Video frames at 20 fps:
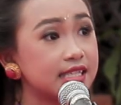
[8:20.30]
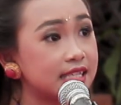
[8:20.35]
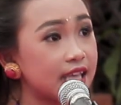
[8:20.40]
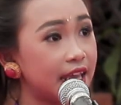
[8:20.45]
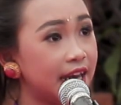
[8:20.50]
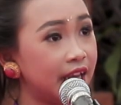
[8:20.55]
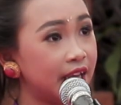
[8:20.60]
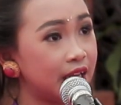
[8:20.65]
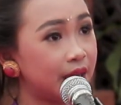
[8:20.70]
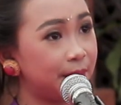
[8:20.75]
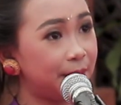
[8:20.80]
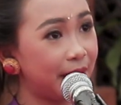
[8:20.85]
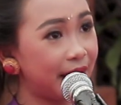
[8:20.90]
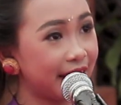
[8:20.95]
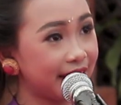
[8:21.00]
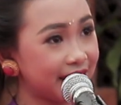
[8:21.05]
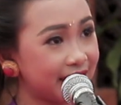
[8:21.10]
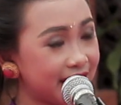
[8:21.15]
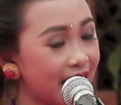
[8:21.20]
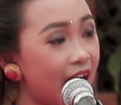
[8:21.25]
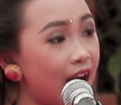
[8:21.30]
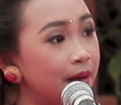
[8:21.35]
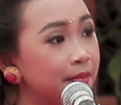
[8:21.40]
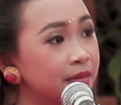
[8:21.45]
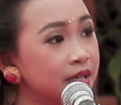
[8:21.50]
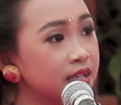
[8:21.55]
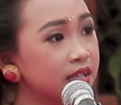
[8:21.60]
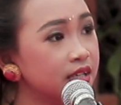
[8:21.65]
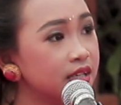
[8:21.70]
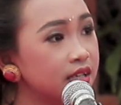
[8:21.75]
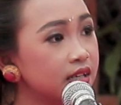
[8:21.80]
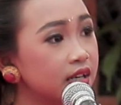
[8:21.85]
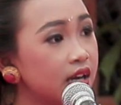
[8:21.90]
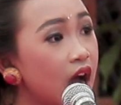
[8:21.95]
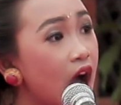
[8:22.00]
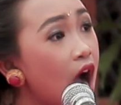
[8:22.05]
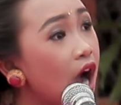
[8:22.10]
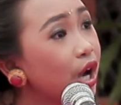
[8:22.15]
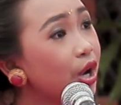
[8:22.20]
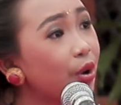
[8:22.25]
seni ke pertama
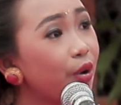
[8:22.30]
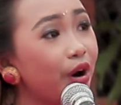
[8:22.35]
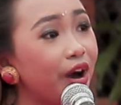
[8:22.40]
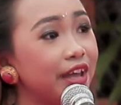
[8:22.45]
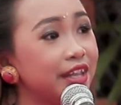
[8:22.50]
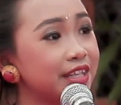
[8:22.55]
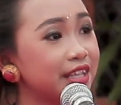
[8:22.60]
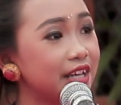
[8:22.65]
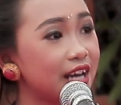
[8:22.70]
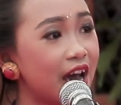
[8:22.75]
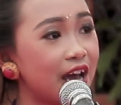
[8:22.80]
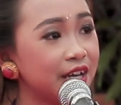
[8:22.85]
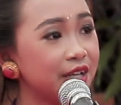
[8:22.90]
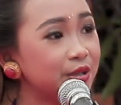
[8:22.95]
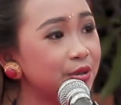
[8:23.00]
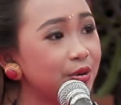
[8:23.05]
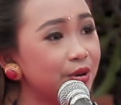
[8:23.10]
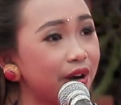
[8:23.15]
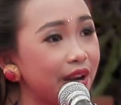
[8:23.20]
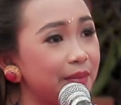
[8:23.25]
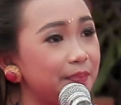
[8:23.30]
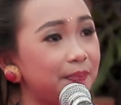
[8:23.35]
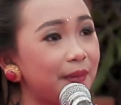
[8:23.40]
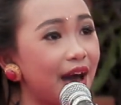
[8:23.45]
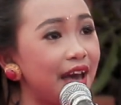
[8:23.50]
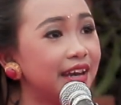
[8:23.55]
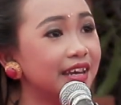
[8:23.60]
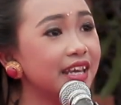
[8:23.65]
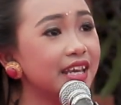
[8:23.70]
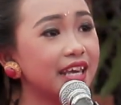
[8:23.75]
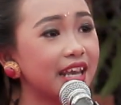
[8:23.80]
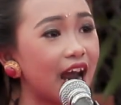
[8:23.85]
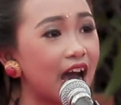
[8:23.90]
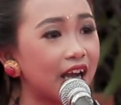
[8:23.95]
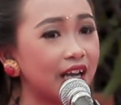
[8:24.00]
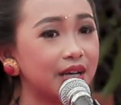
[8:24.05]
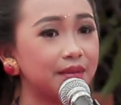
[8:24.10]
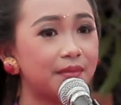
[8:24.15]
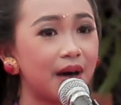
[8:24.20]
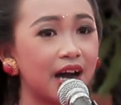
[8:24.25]
wantenan kuripan
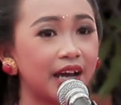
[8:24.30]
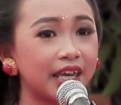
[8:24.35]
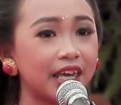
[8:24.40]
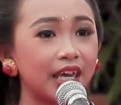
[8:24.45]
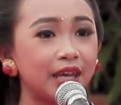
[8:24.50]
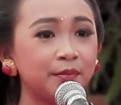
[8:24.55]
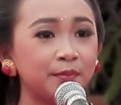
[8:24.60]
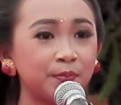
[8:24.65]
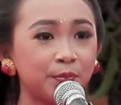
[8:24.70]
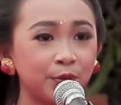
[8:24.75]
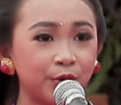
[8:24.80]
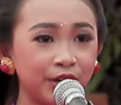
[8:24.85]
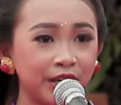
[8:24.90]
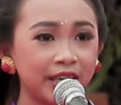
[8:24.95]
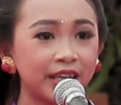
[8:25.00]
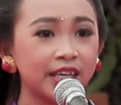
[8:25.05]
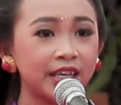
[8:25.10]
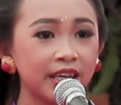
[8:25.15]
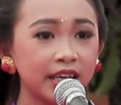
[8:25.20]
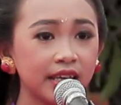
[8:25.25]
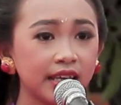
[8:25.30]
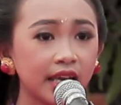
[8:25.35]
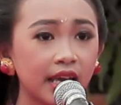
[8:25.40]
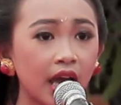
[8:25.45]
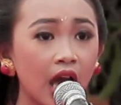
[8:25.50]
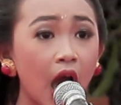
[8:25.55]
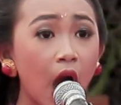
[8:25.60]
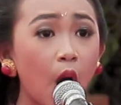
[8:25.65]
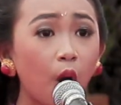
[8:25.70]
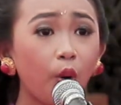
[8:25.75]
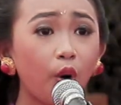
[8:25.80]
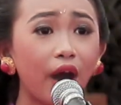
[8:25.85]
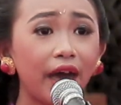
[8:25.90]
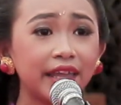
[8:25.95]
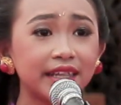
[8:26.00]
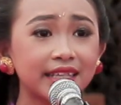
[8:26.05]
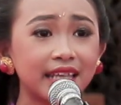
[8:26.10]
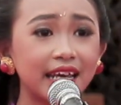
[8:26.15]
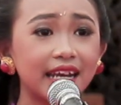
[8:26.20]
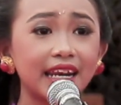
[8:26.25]
iraga makin puniki
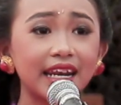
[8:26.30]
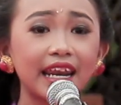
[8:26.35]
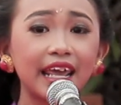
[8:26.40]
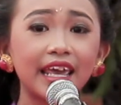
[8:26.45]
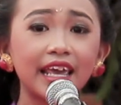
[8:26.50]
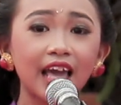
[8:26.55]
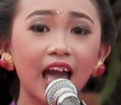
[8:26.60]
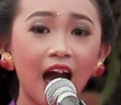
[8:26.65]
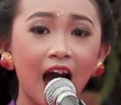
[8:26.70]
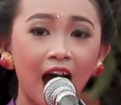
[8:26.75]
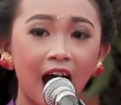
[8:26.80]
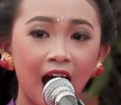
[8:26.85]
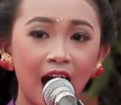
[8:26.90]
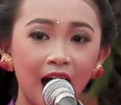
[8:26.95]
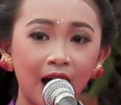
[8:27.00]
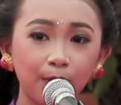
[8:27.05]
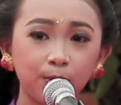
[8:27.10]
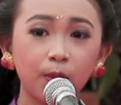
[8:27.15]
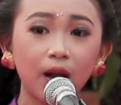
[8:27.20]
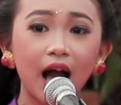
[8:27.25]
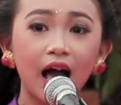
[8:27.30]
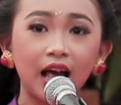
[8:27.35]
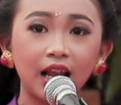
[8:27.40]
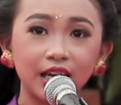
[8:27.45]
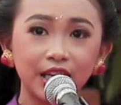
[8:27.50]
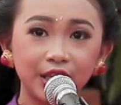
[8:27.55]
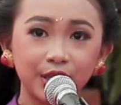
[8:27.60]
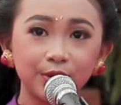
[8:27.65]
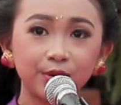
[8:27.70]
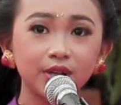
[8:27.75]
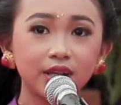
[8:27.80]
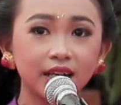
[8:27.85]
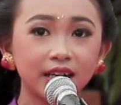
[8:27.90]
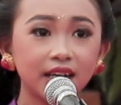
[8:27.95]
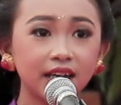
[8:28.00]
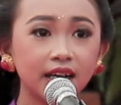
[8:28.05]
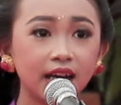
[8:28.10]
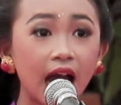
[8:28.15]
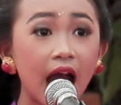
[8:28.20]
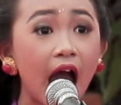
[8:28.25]
wantan ring ab kali yuga
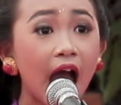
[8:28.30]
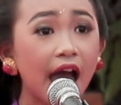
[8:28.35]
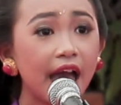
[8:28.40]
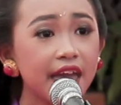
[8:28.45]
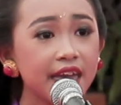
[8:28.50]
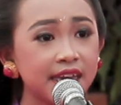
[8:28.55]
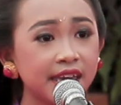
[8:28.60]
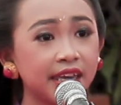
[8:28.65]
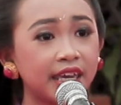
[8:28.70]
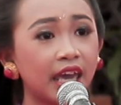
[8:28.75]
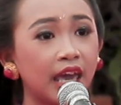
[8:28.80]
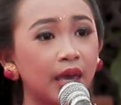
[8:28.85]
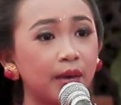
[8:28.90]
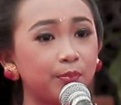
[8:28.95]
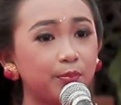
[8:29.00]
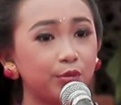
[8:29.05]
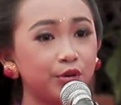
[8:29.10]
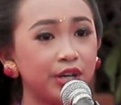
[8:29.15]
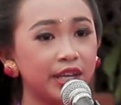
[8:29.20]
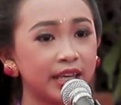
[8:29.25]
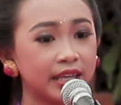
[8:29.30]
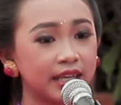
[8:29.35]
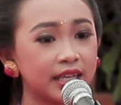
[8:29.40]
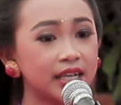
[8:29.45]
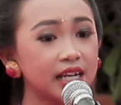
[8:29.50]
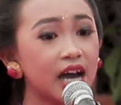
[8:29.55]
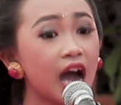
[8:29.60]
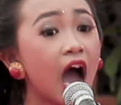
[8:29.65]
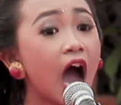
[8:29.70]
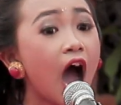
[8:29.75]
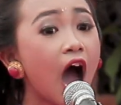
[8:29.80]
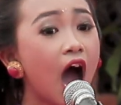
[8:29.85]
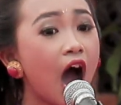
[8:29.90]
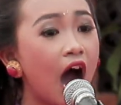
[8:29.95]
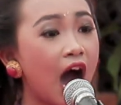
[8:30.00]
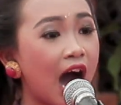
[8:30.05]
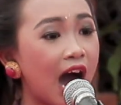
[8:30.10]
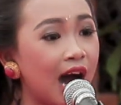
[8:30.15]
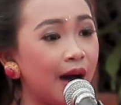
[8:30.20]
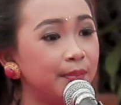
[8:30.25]
inge punika
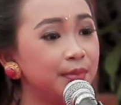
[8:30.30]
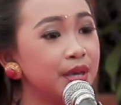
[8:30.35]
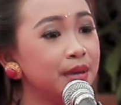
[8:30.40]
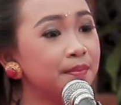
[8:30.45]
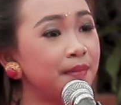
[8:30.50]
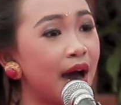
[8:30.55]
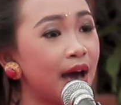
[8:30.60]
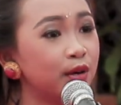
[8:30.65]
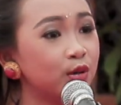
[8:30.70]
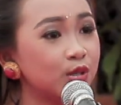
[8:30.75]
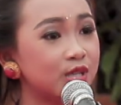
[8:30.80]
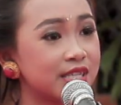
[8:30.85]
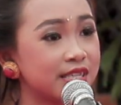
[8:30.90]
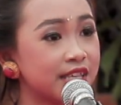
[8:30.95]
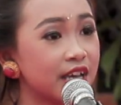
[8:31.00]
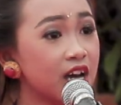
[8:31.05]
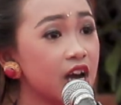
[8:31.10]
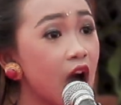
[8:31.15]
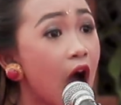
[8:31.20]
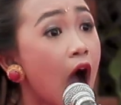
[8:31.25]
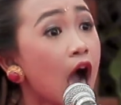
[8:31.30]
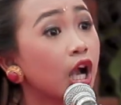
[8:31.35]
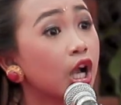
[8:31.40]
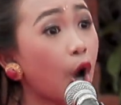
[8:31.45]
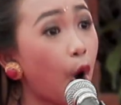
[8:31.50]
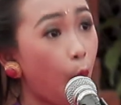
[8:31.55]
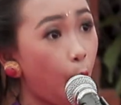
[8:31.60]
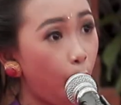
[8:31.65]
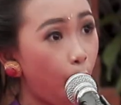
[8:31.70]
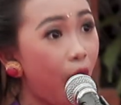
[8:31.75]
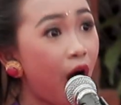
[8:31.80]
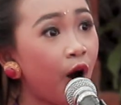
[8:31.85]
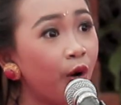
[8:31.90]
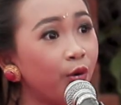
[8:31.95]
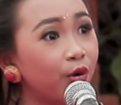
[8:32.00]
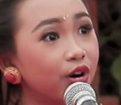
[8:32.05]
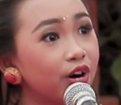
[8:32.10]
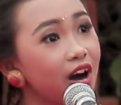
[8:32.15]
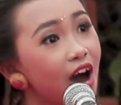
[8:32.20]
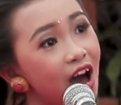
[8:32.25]
ab imanus
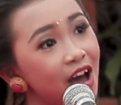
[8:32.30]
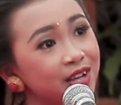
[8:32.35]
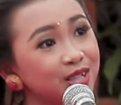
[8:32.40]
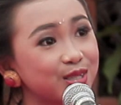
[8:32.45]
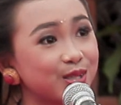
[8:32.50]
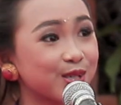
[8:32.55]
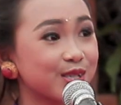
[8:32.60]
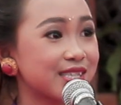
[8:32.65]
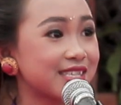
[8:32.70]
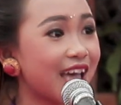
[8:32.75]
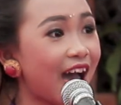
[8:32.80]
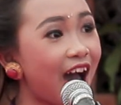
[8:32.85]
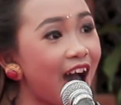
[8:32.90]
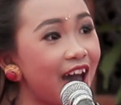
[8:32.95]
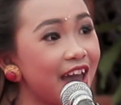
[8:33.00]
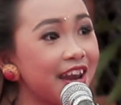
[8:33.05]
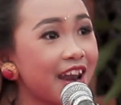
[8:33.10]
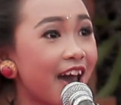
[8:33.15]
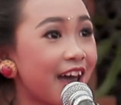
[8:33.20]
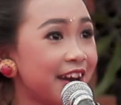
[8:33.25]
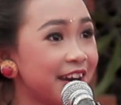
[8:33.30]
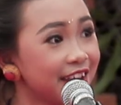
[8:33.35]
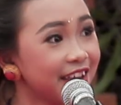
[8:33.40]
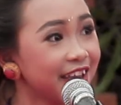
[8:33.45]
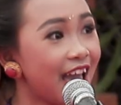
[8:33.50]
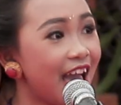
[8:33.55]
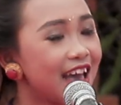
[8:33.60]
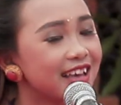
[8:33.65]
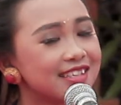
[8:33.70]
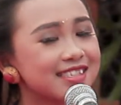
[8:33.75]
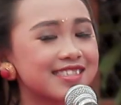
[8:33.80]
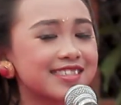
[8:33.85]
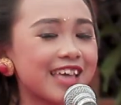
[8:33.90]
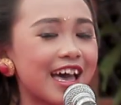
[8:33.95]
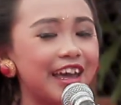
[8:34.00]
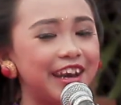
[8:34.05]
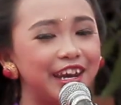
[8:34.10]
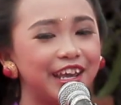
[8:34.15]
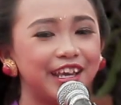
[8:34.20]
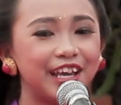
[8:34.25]
kawawo antuk sahanani
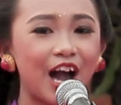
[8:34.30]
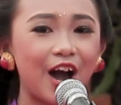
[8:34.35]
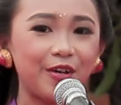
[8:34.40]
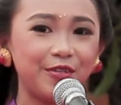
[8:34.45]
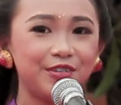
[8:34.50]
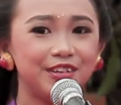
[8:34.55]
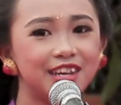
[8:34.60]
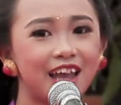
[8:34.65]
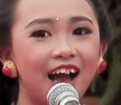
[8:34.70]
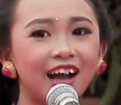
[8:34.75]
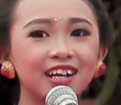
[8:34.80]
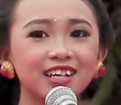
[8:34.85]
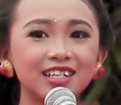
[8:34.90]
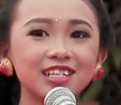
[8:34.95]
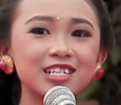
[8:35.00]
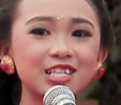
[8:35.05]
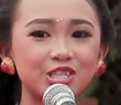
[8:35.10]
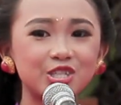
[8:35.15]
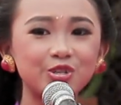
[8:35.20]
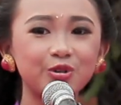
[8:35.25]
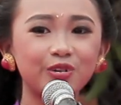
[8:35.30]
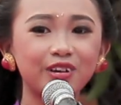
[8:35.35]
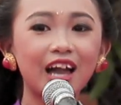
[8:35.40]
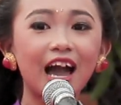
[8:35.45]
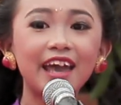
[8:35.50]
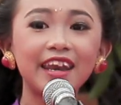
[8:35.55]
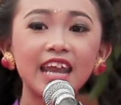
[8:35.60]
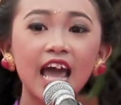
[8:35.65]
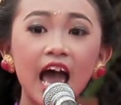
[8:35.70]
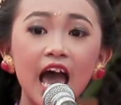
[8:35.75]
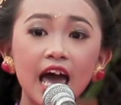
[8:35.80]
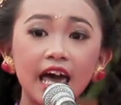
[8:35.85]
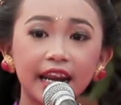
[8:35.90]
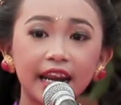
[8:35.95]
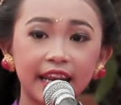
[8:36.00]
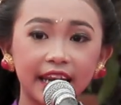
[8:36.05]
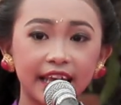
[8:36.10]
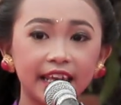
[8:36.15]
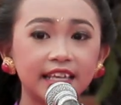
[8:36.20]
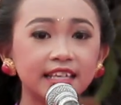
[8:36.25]
sani ngawinang kesukan
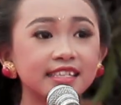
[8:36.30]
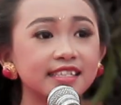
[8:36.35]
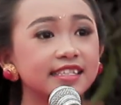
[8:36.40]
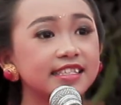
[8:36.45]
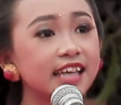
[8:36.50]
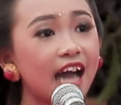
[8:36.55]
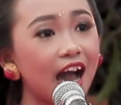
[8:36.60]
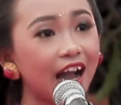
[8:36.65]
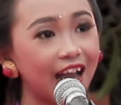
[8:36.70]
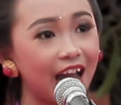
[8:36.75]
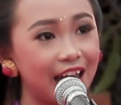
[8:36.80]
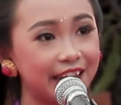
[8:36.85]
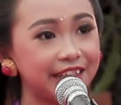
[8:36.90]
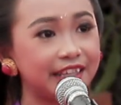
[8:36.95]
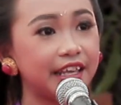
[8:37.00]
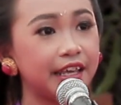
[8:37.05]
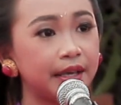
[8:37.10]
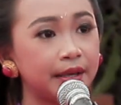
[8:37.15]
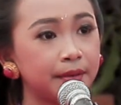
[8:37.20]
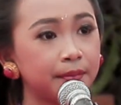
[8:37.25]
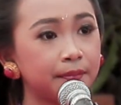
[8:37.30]
ring jagate